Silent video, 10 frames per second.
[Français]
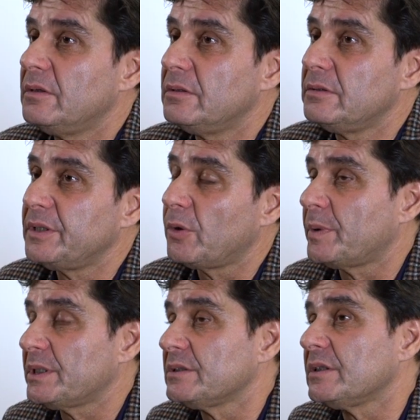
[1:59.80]
euh, des
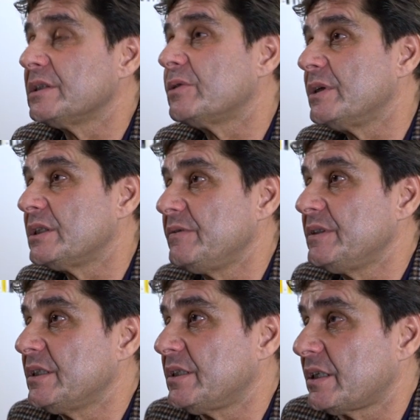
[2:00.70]
représentants des
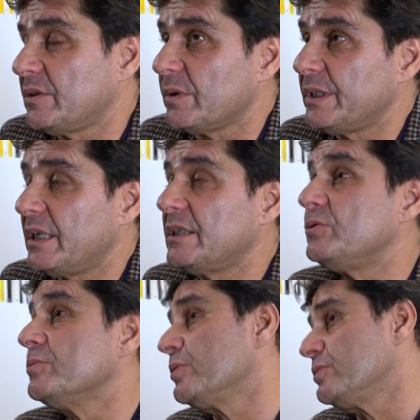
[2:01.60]
collectivités territoriales et
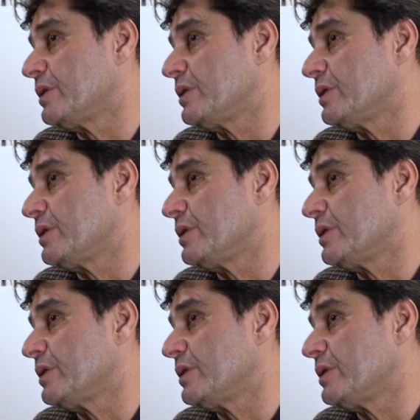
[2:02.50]
du monde de